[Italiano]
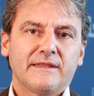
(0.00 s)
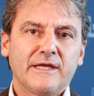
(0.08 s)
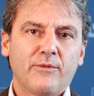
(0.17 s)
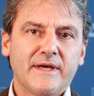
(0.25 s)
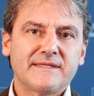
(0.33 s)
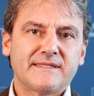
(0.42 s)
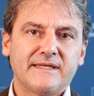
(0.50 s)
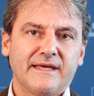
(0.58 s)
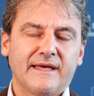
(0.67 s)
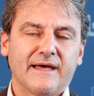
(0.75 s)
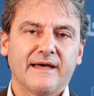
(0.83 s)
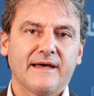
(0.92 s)
di
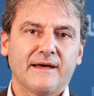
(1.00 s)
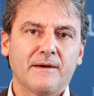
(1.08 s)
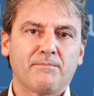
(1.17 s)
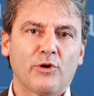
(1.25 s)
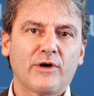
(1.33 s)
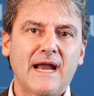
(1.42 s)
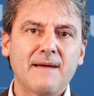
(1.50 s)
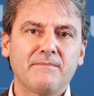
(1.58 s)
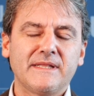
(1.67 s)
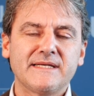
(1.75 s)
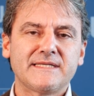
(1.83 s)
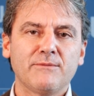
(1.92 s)
questi eh,
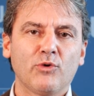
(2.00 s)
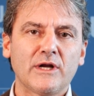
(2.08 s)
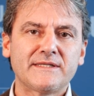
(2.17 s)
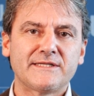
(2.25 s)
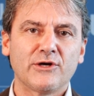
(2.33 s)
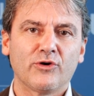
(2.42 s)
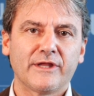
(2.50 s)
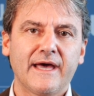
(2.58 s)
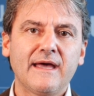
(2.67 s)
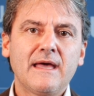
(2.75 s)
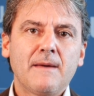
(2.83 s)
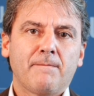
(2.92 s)
programmi di
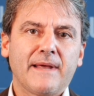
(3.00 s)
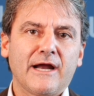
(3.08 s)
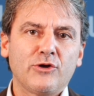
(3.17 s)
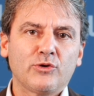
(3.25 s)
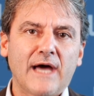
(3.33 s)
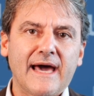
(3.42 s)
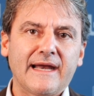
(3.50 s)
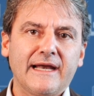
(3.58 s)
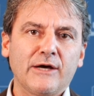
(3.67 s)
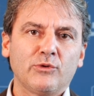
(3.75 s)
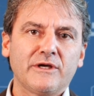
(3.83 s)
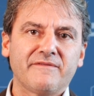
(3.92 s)
simulazione per aiutare
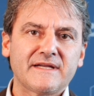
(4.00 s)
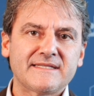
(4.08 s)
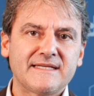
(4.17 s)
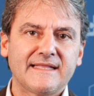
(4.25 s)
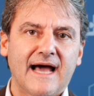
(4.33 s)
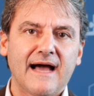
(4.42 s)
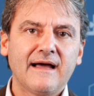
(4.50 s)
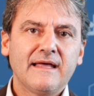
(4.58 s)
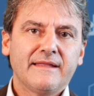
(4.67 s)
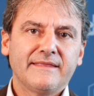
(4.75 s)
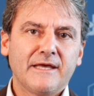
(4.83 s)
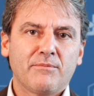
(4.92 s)
le università
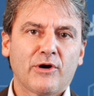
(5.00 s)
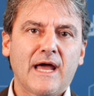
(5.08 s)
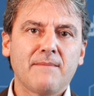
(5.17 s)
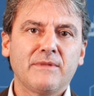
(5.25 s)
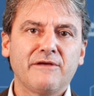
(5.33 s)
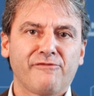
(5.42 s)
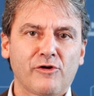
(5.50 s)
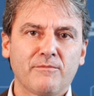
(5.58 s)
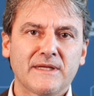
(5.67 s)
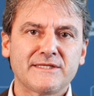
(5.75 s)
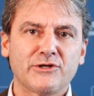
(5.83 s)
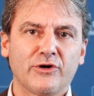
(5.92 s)
nei programmi di
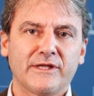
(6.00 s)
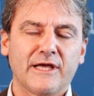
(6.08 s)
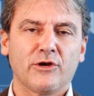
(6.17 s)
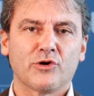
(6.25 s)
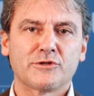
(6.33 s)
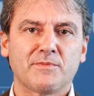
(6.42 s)
formazione dei loro